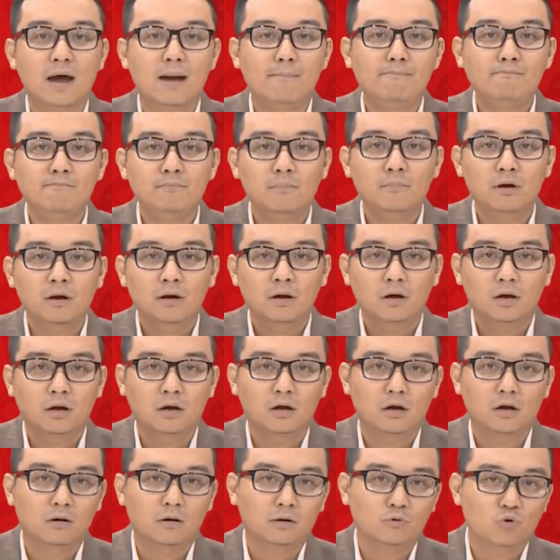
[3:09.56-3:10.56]
bám,
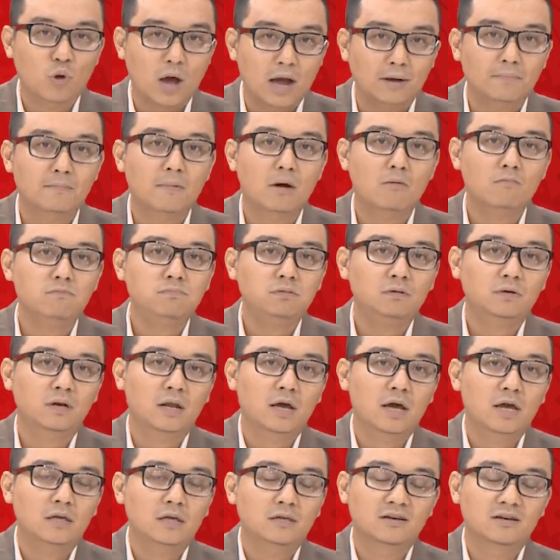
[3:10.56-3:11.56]
ờ, đoạt bóng
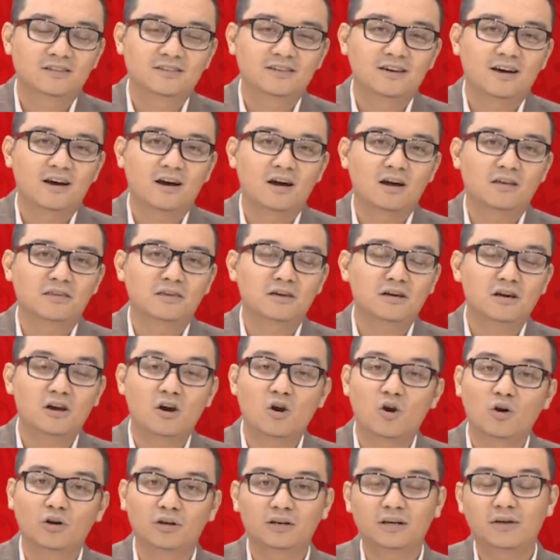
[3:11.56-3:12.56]
để chực chờ những cơ
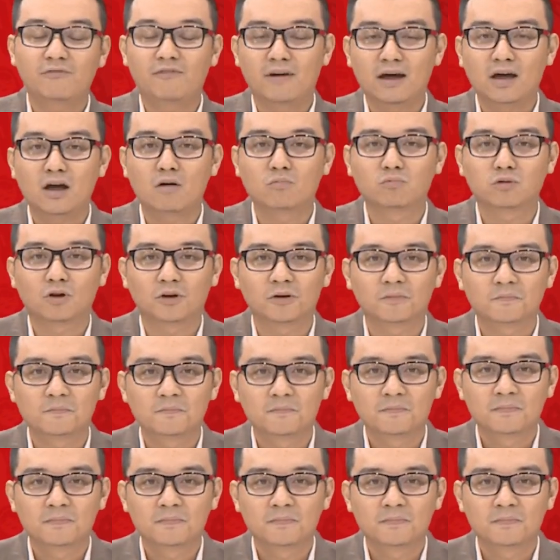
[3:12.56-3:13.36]
hội để phản công thôi.